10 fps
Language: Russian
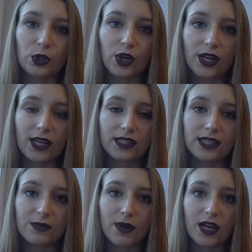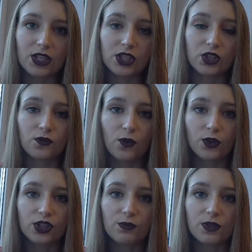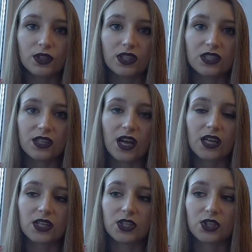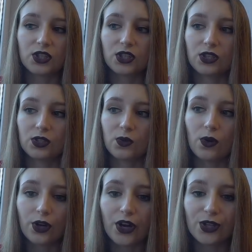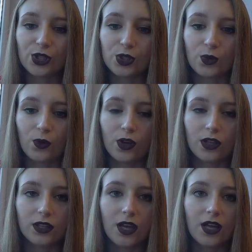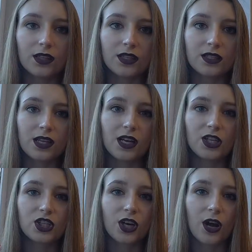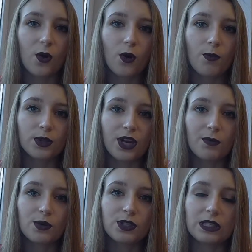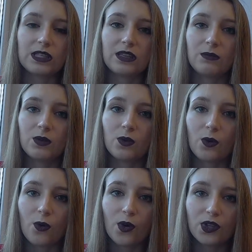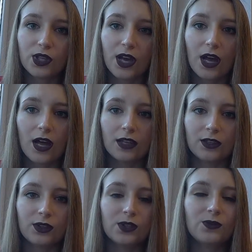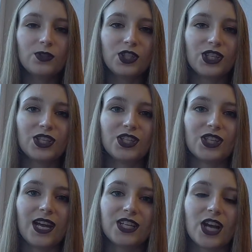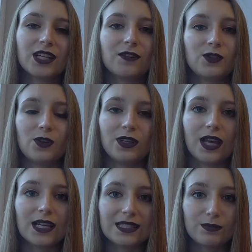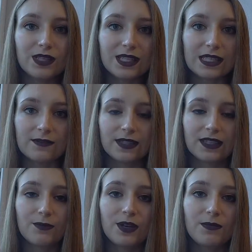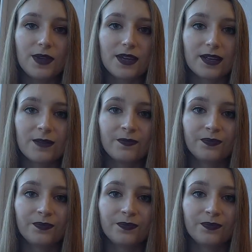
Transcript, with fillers: столько лет занимаешься животными, ты знаешь, э, сколько они стоят, ты знаешь, какой потребуется за ними уход – то ты уже начинаешь как-то все это осмысливать. Например,